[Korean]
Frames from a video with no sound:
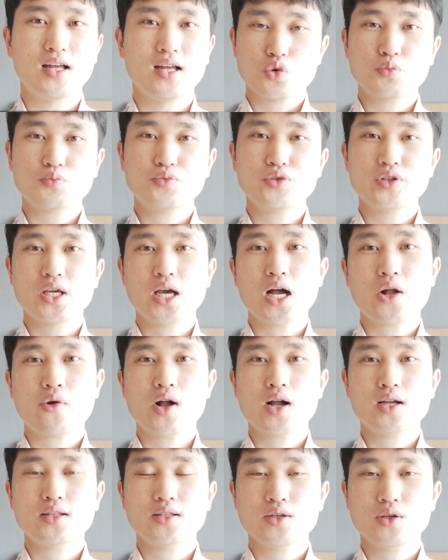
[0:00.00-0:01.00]
족부
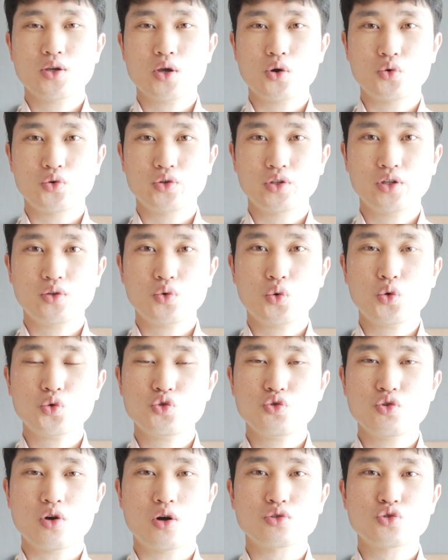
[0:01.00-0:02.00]
이학과 같은 경우는
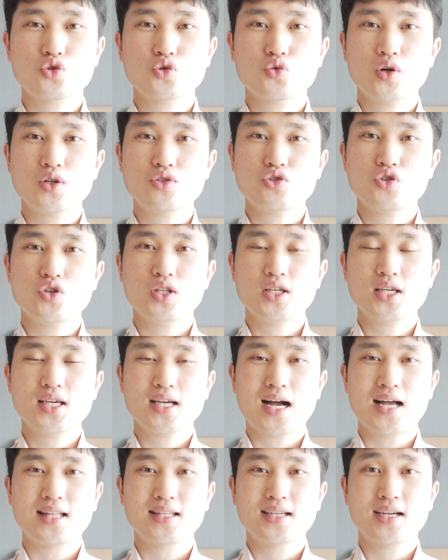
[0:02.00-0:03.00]
호주 영주권 취득이
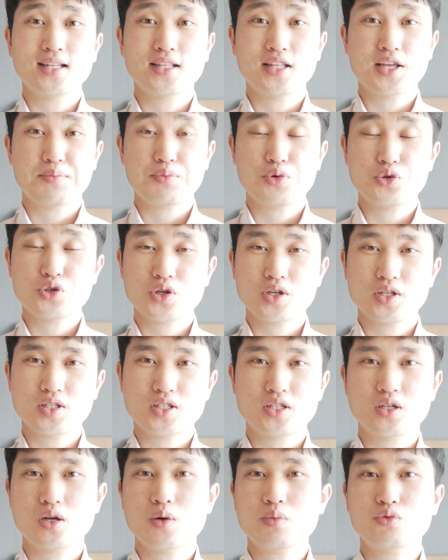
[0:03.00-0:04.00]
가능한 대표적인
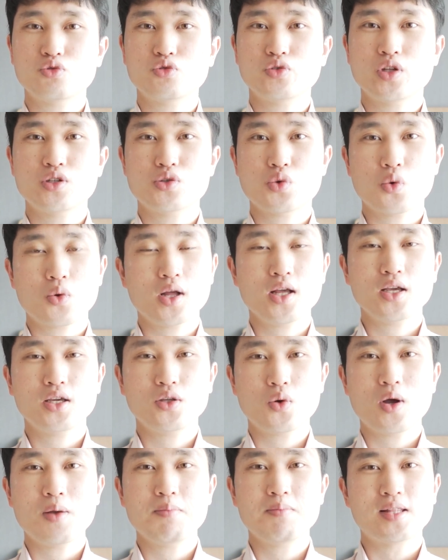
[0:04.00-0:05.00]
직업군에
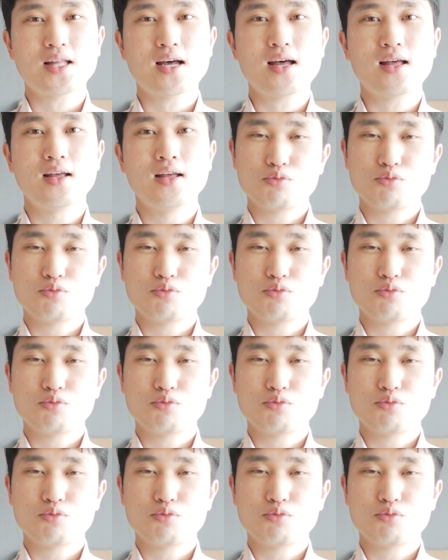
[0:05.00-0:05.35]
속하기도 합니다.